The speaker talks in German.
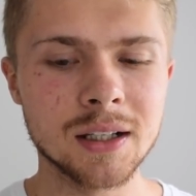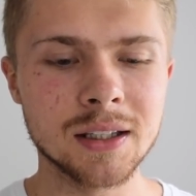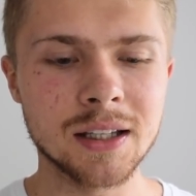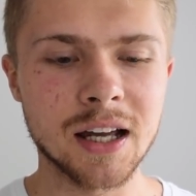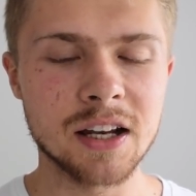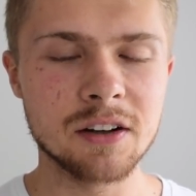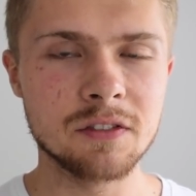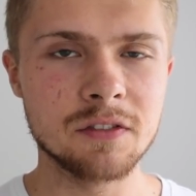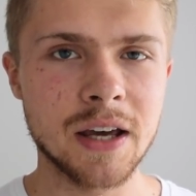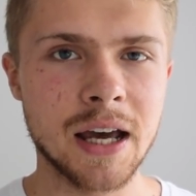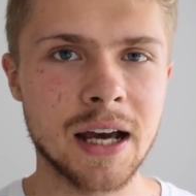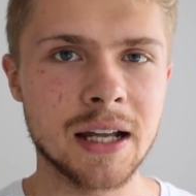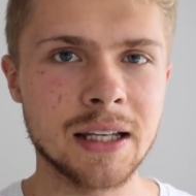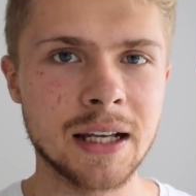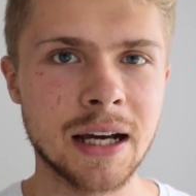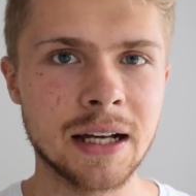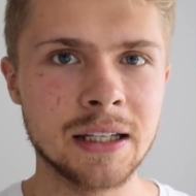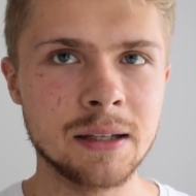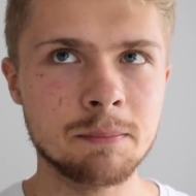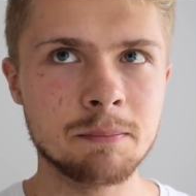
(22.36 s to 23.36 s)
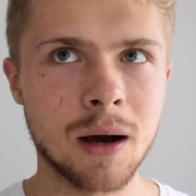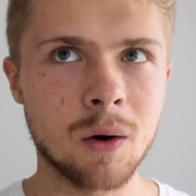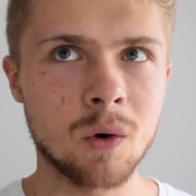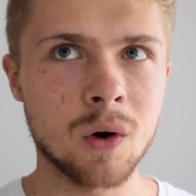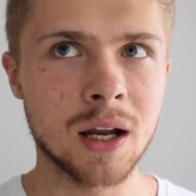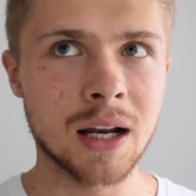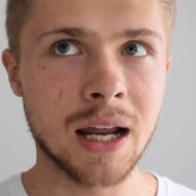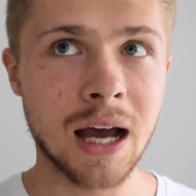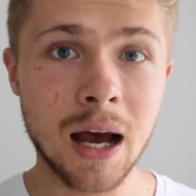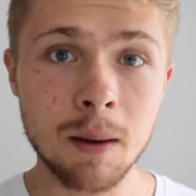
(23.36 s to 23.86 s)
dann wären ja die
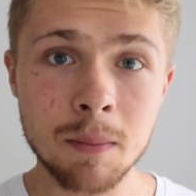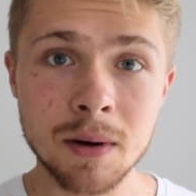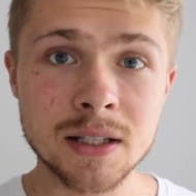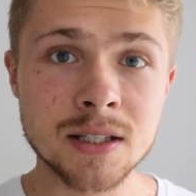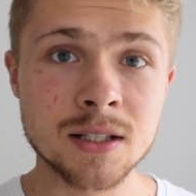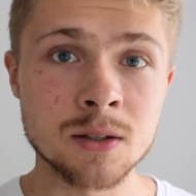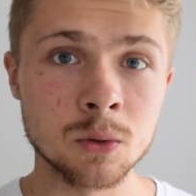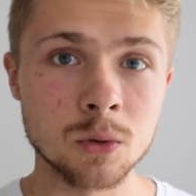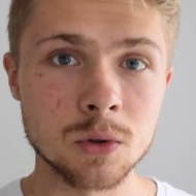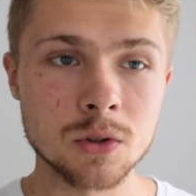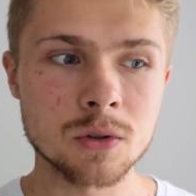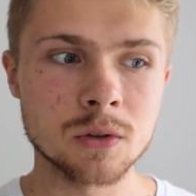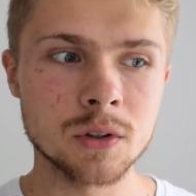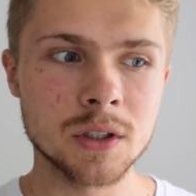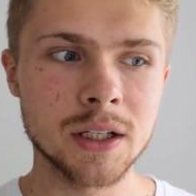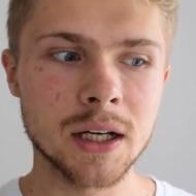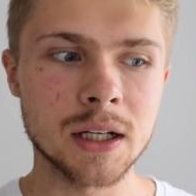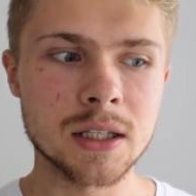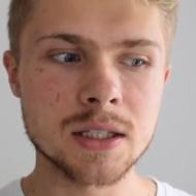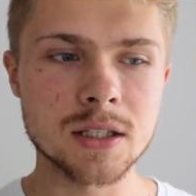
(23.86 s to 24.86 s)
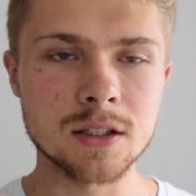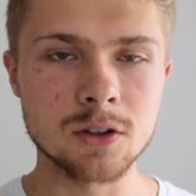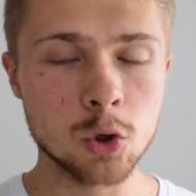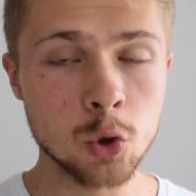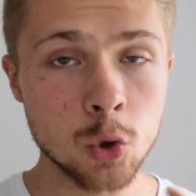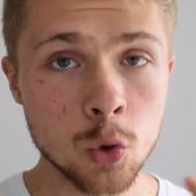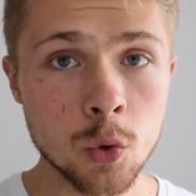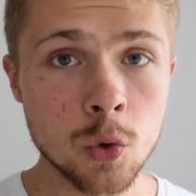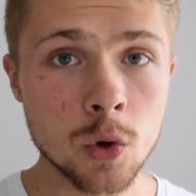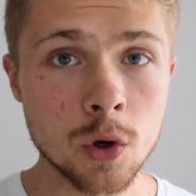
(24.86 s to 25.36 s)
Bauern arbeitslos und die ganzen
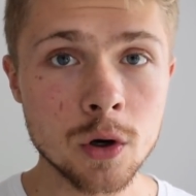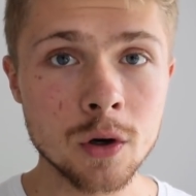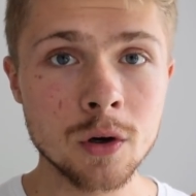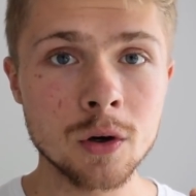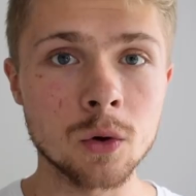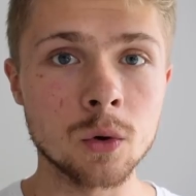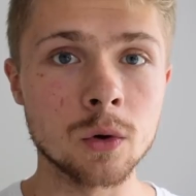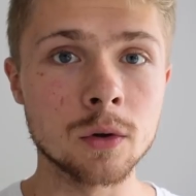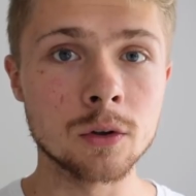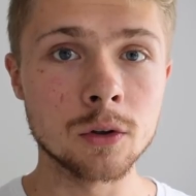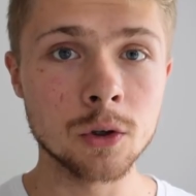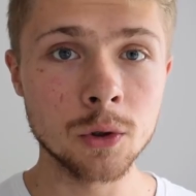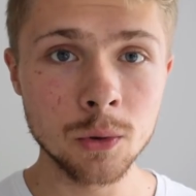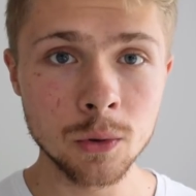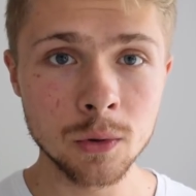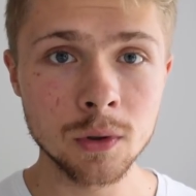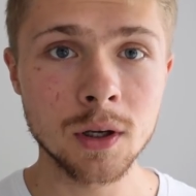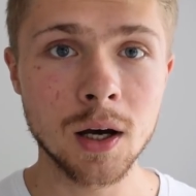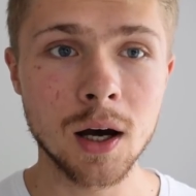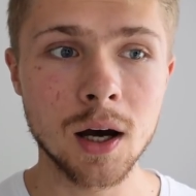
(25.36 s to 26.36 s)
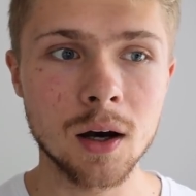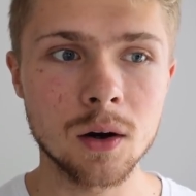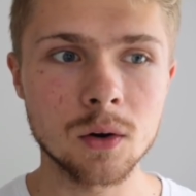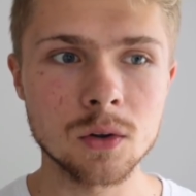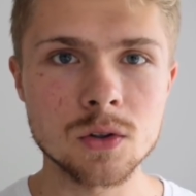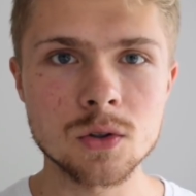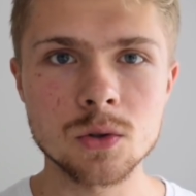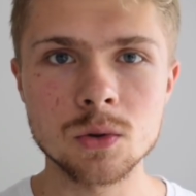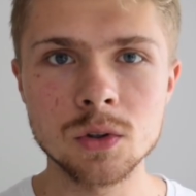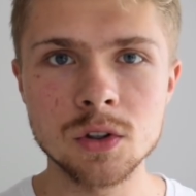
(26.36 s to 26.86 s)
Kühe und Hühner
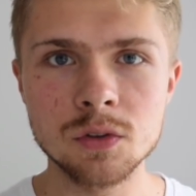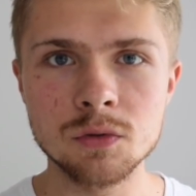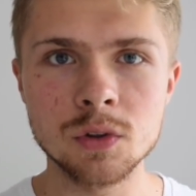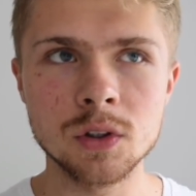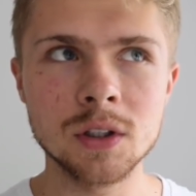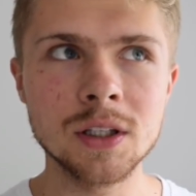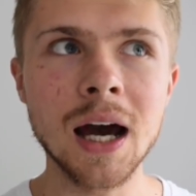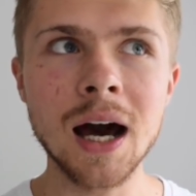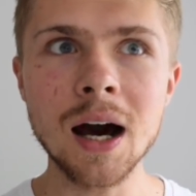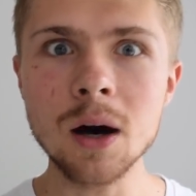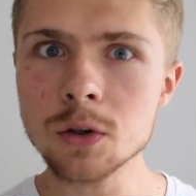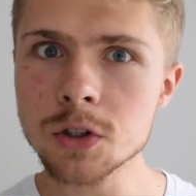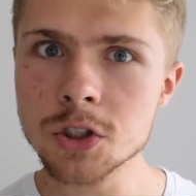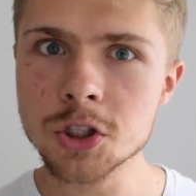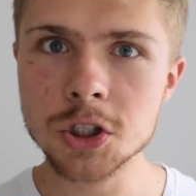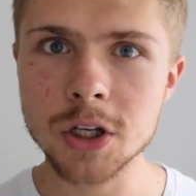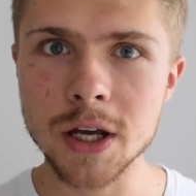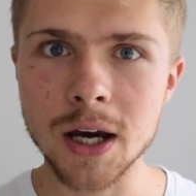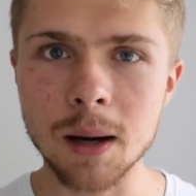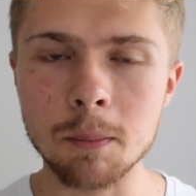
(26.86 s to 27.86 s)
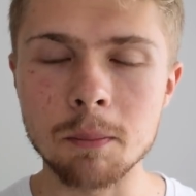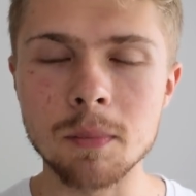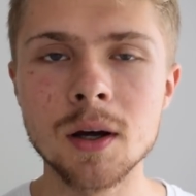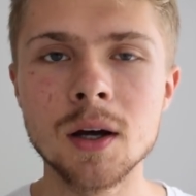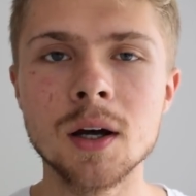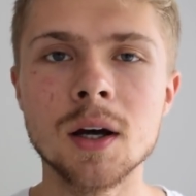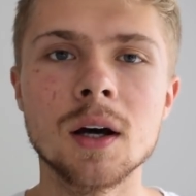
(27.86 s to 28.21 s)
und so, die würden ja aussterben.